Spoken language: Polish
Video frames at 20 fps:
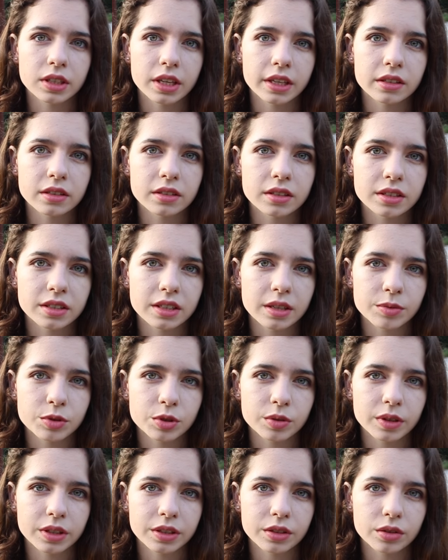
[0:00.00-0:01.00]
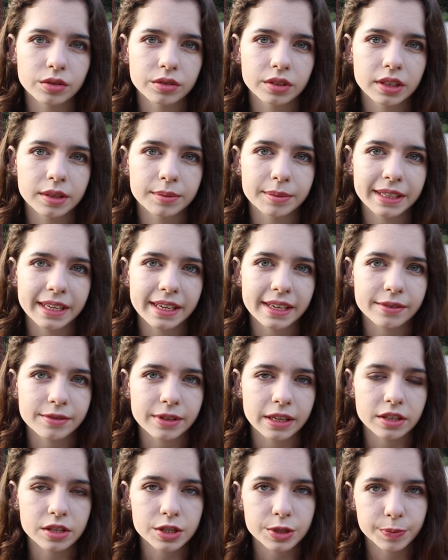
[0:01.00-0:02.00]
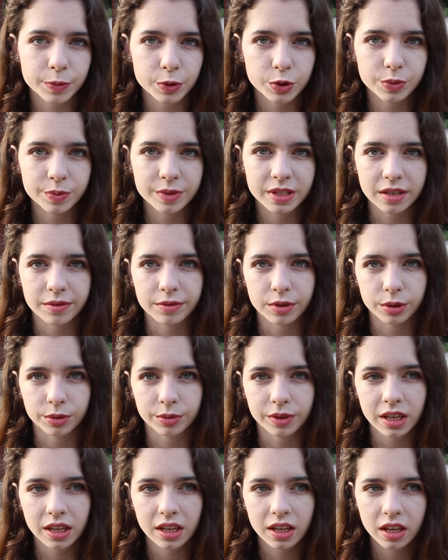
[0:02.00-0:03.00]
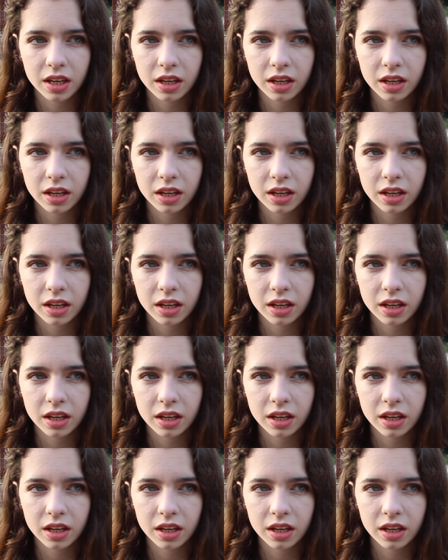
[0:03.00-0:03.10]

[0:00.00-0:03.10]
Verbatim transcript: kiedy na przykład ona mnie w jakiś sposób zawiodła